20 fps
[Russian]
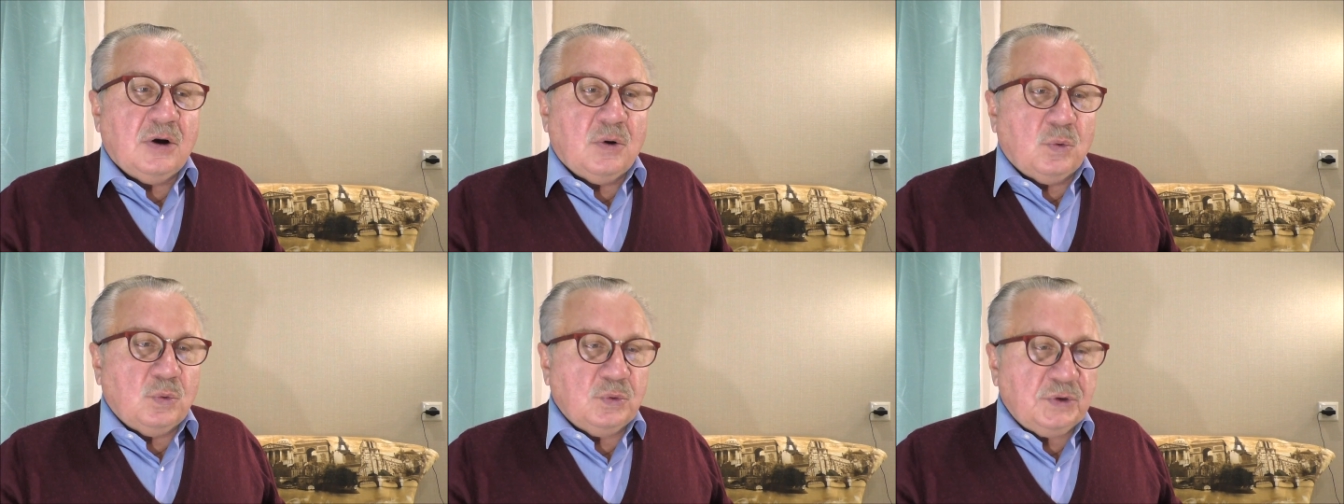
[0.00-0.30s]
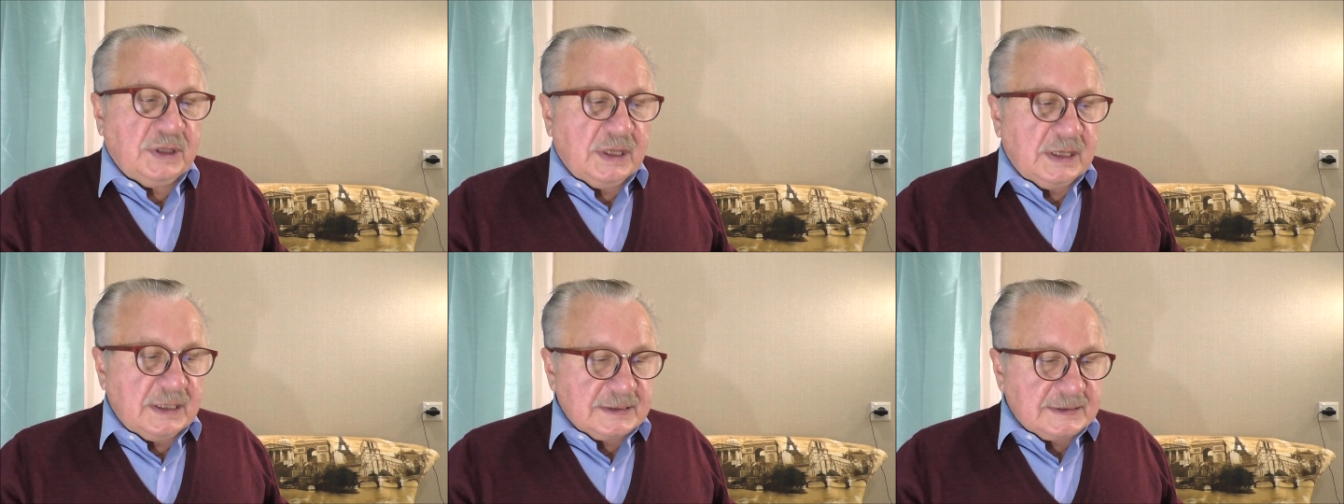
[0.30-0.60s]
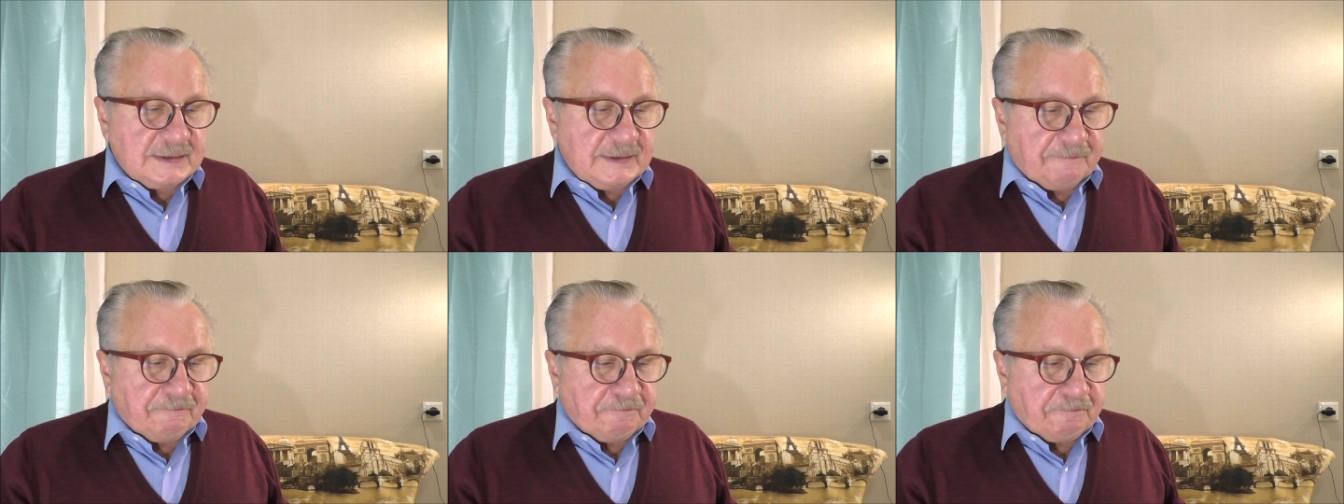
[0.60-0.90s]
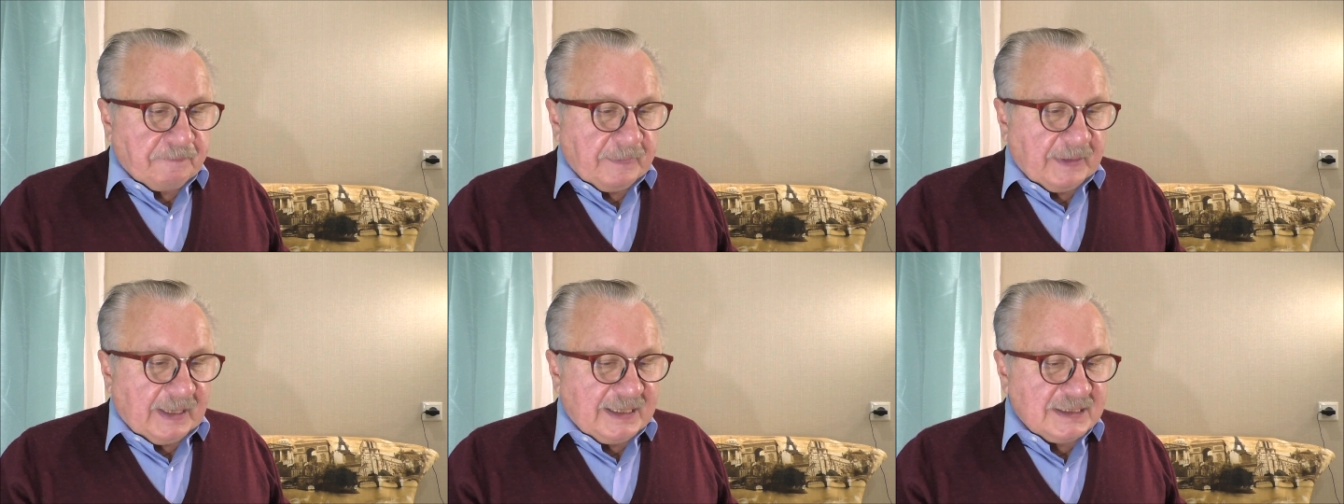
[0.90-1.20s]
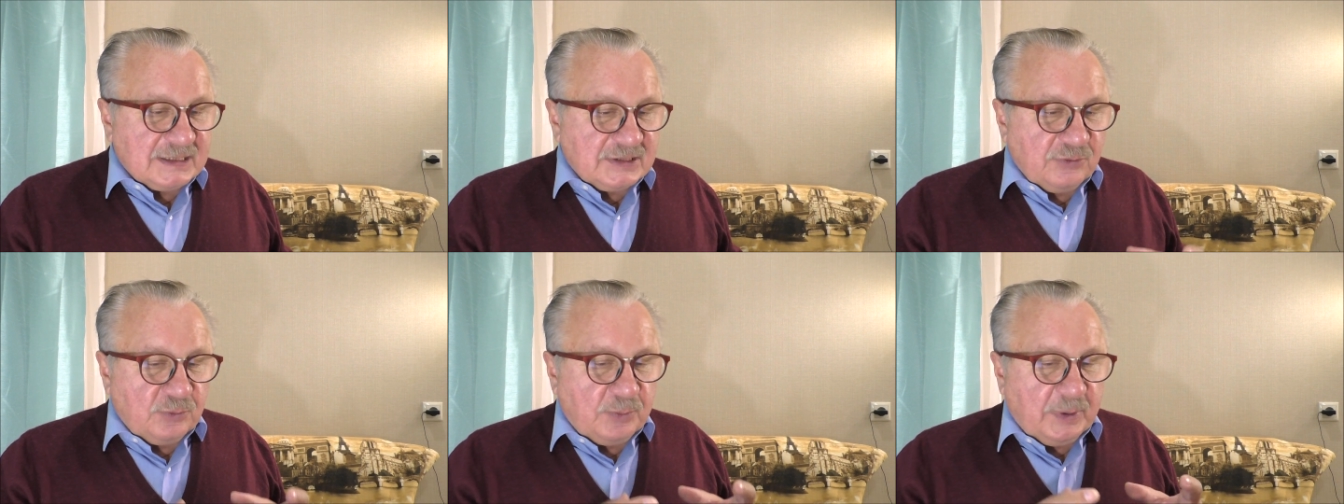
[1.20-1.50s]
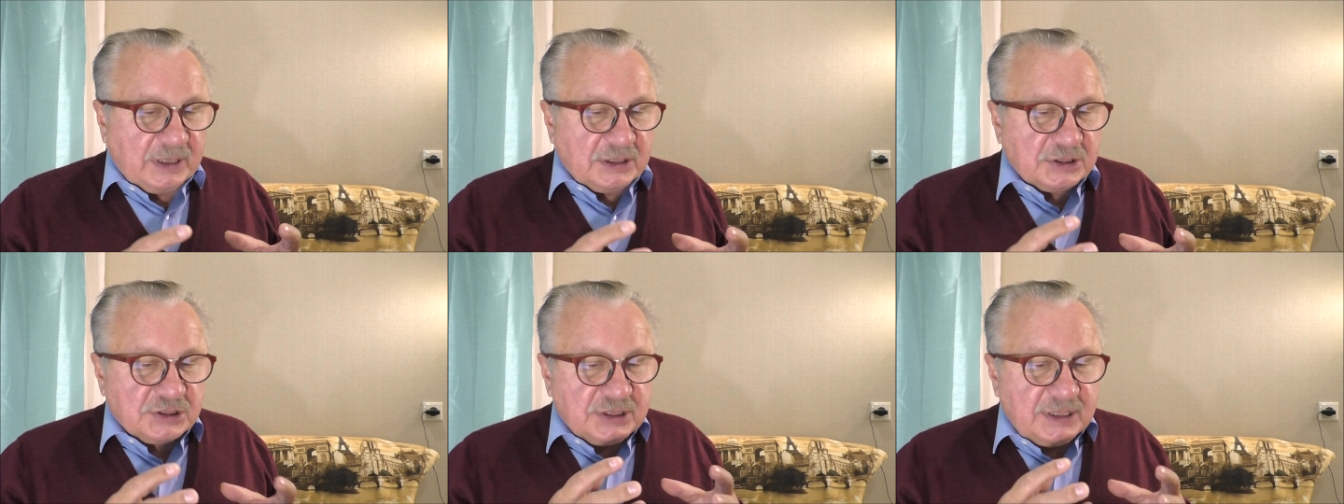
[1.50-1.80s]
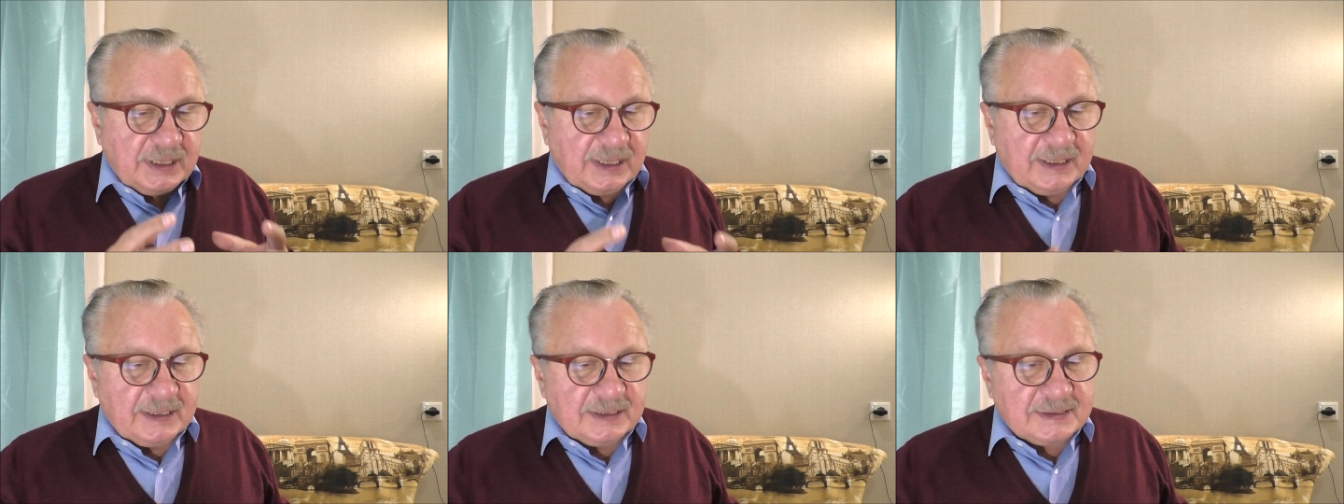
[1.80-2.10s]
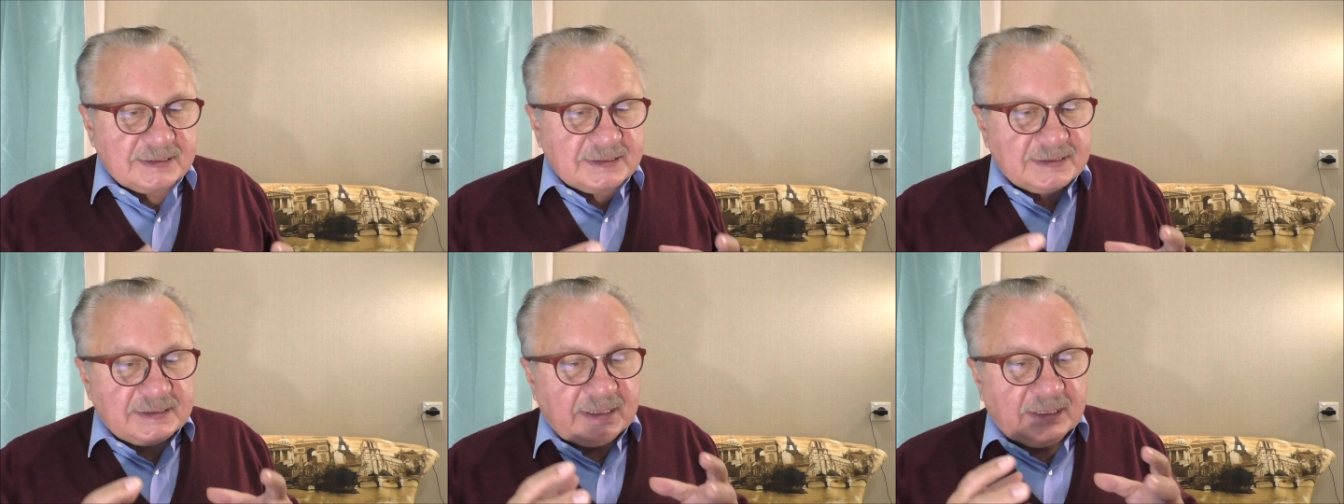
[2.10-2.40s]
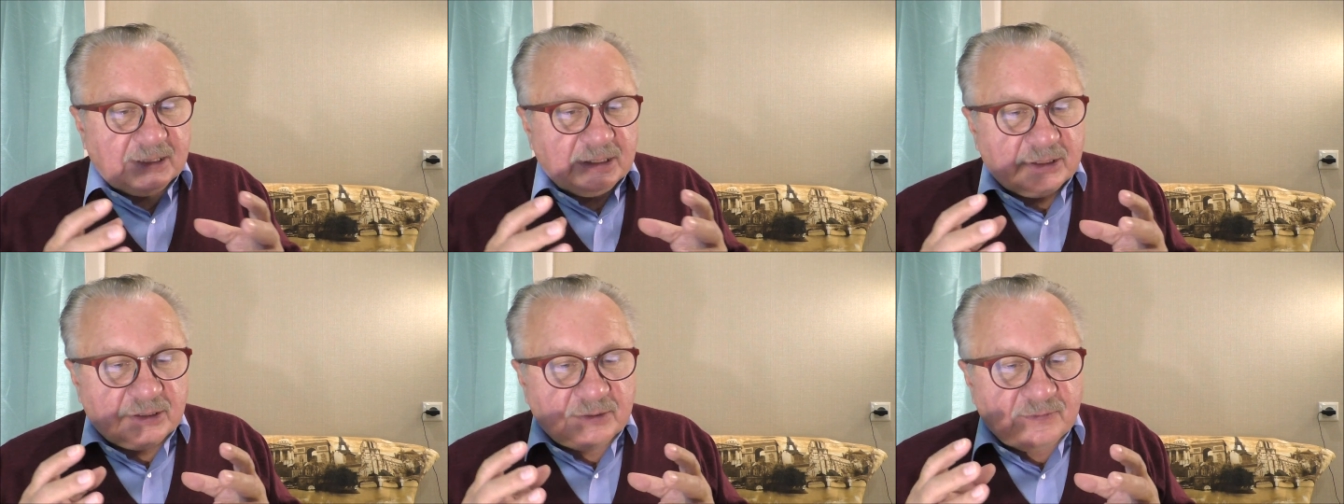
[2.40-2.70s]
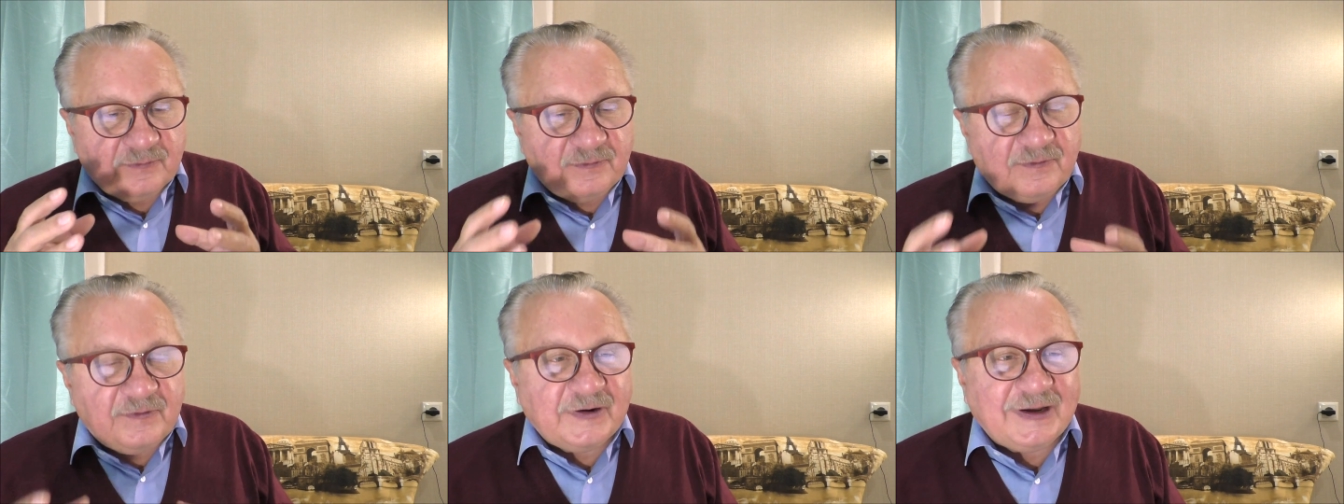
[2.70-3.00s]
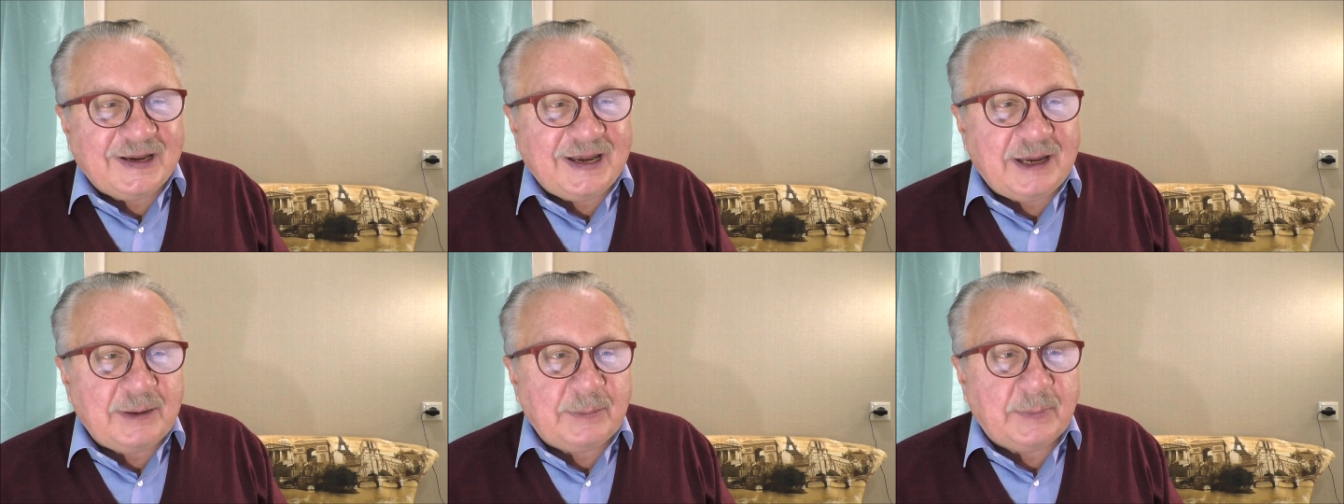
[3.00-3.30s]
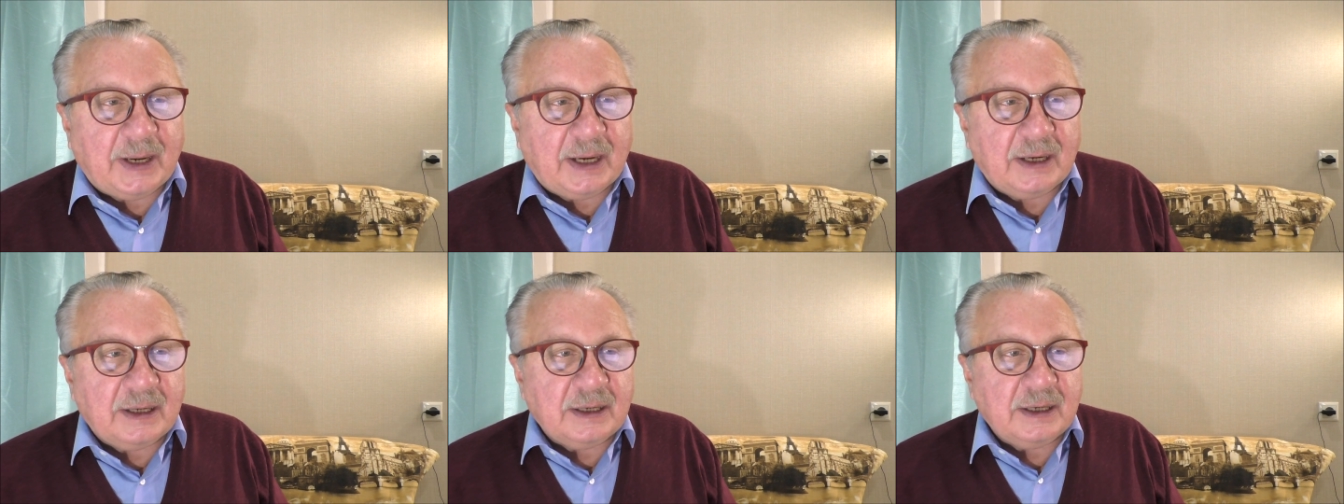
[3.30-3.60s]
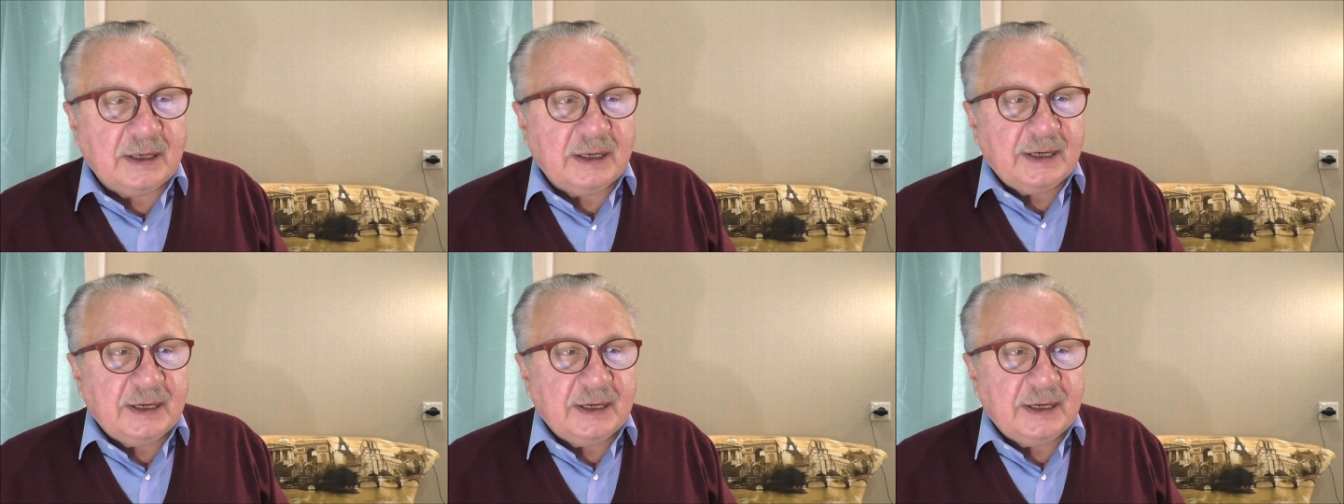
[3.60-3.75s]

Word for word: у нас освобождается и время,